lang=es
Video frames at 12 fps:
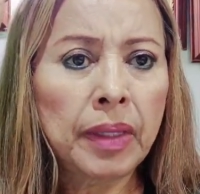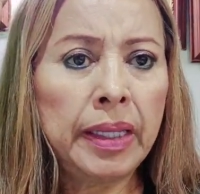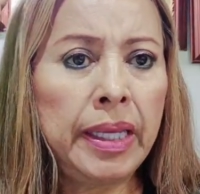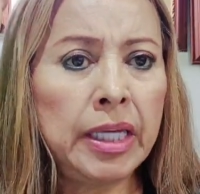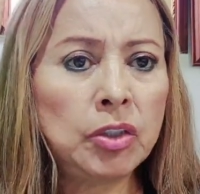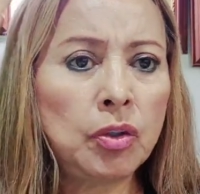
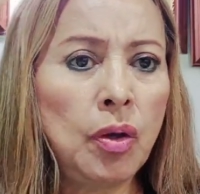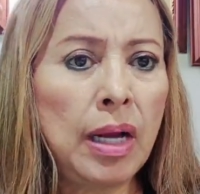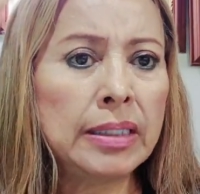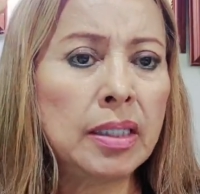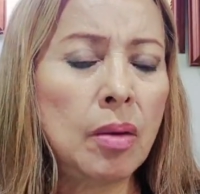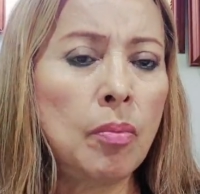y esto
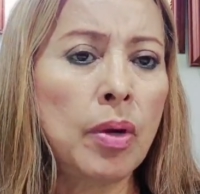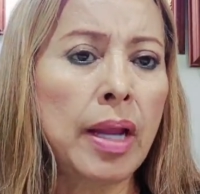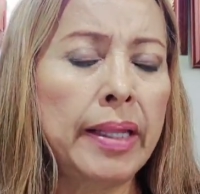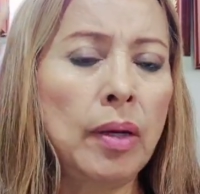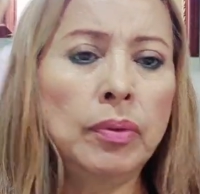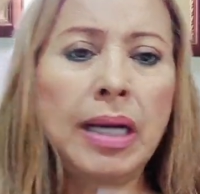hace como
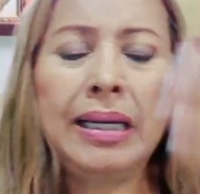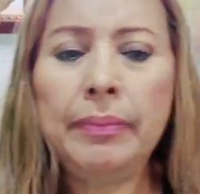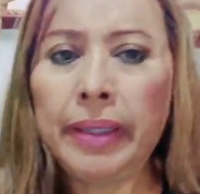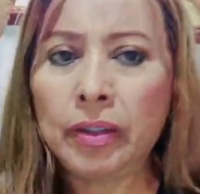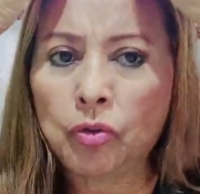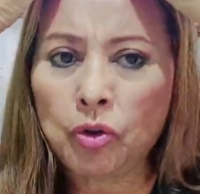que haya un
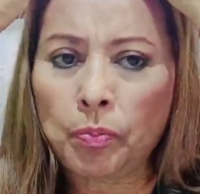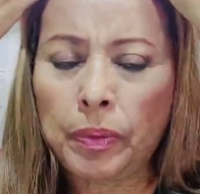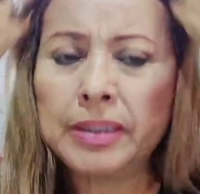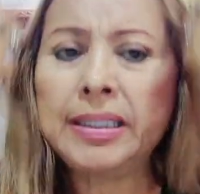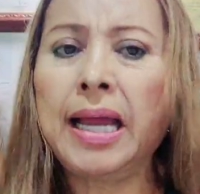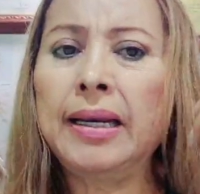alimento
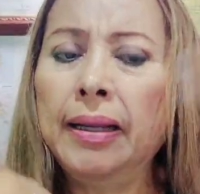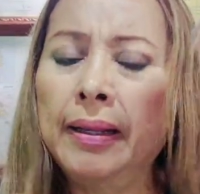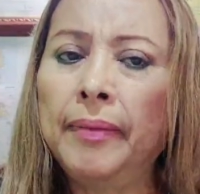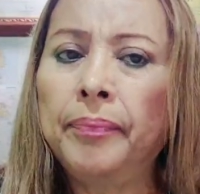especial